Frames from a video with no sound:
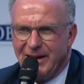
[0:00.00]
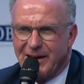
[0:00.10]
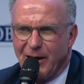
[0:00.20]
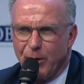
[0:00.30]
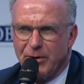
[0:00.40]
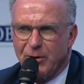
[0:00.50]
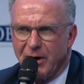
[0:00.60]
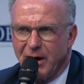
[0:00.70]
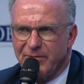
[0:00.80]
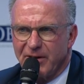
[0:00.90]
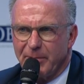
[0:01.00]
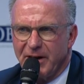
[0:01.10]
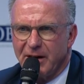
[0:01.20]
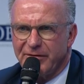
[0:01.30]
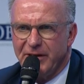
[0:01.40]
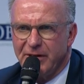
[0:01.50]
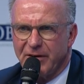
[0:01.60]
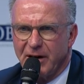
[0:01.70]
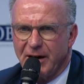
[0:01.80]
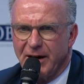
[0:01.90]
Ich glaube nur einfach, bei der
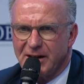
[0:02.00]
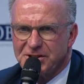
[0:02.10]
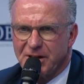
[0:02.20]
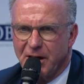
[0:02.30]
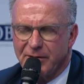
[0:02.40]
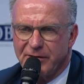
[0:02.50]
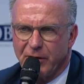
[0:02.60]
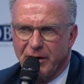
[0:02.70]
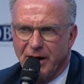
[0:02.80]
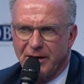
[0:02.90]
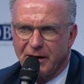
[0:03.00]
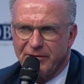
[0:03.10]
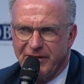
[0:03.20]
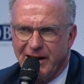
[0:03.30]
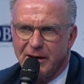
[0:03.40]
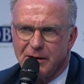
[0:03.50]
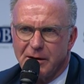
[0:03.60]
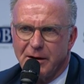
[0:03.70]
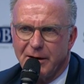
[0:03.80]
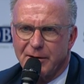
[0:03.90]
FIFA herrscht nach wie vor ein anderer Wille
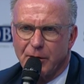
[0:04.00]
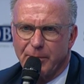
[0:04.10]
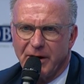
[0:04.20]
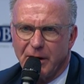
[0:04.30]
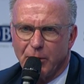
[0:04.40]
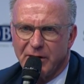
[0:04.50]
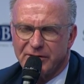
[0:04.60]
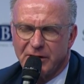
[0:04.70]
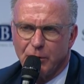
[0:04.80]
als auch bei der UEFA.